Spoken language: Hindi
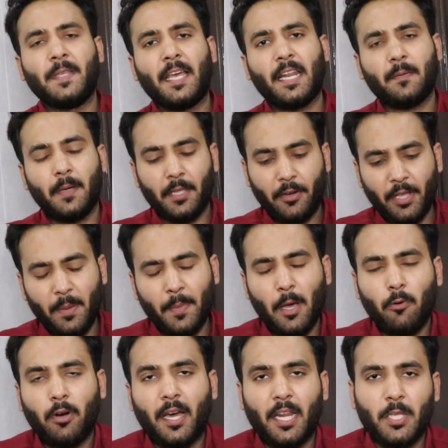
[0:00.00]
रहमान रही
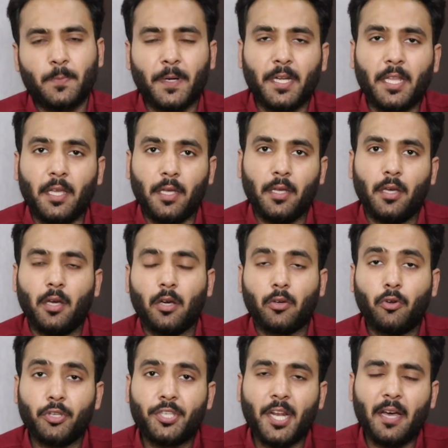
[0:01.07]
मैं हूँ हारिस भट्टी
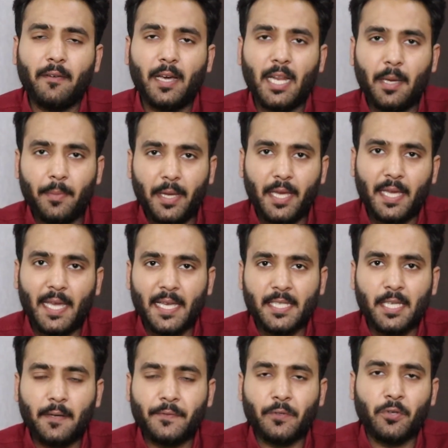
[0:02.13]
गुजरावाला में एक ऐसा